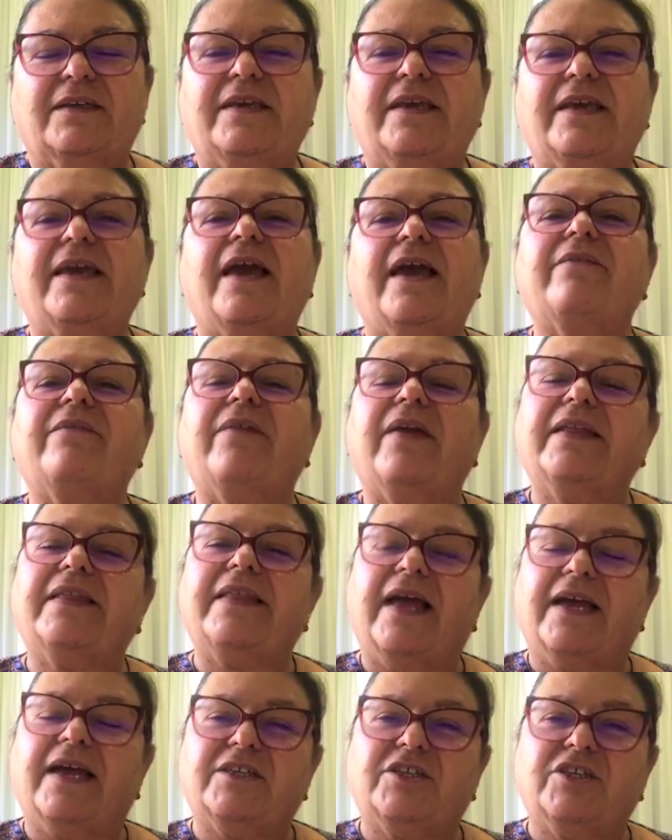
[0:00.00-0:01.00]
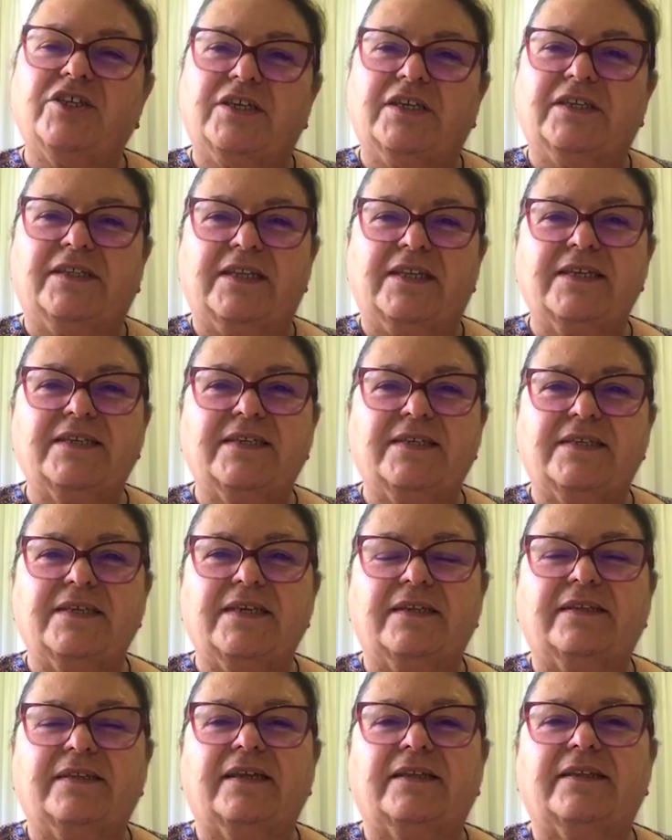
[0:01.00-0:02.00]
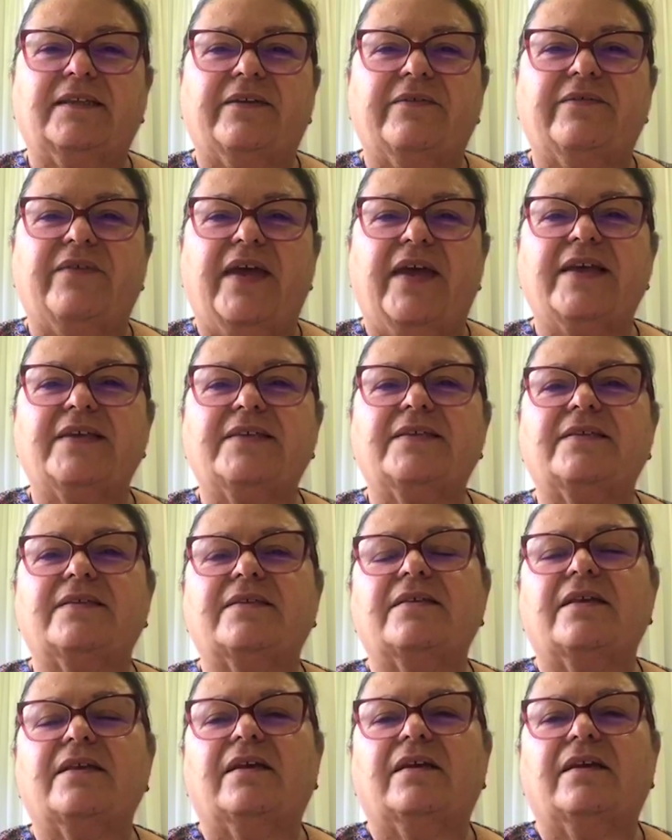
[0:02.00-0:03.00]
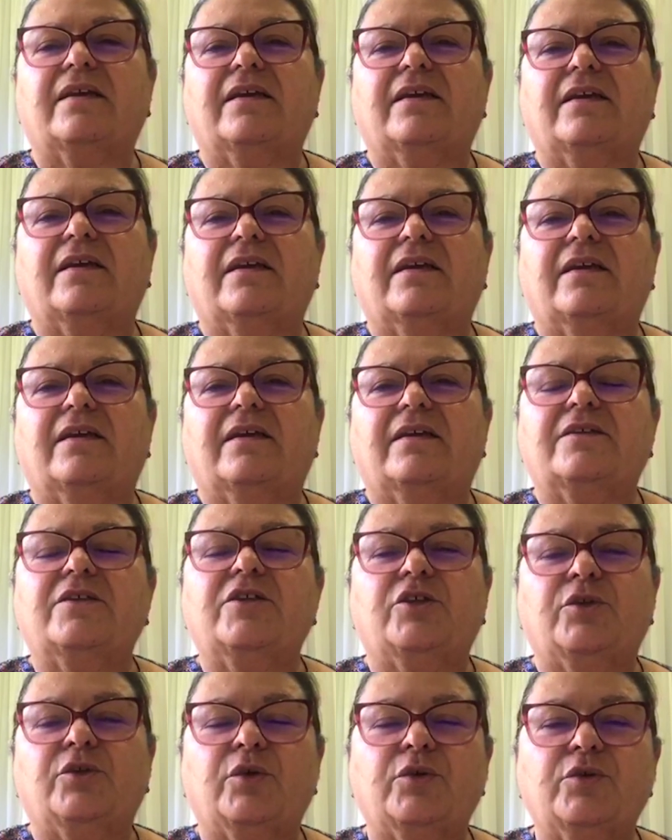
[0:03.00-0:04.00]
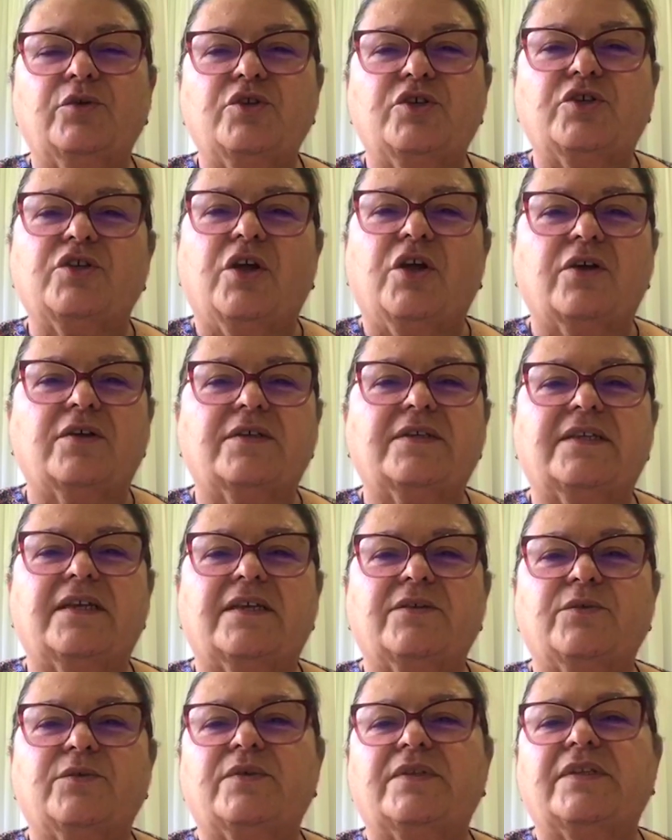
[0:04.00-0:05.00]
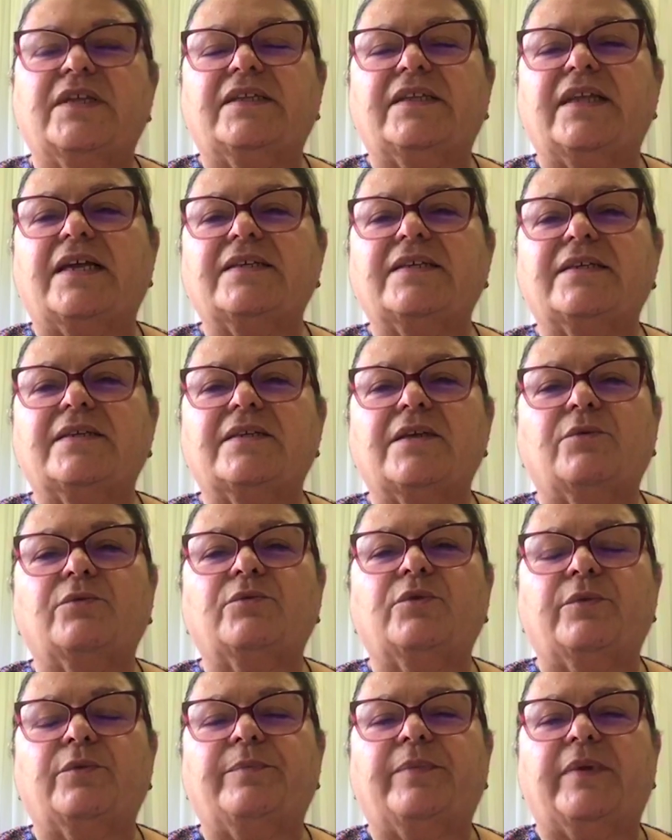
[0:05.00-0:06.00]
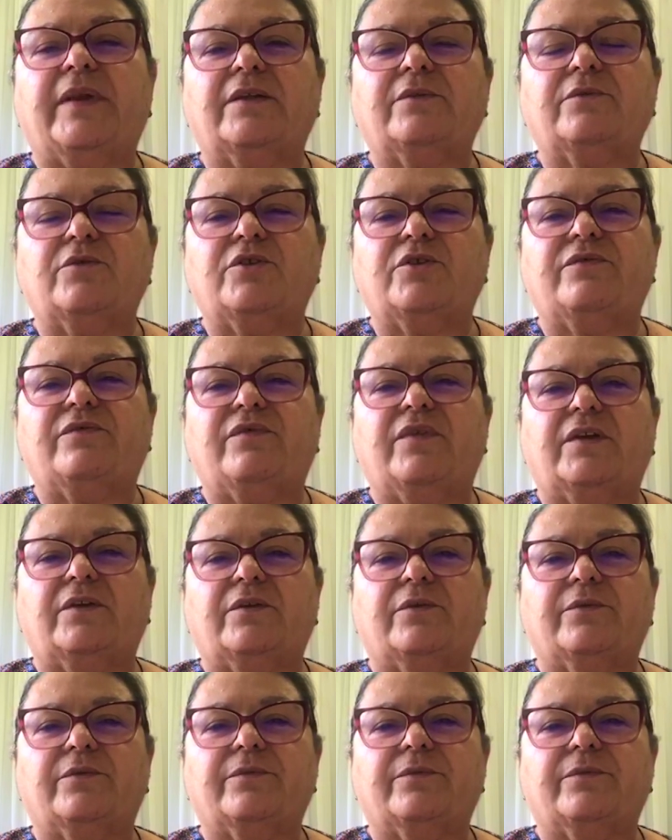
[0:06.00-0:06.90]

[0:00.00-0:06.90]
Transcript: que é a verdade que transita através de todos nós na sustentação do plano divino.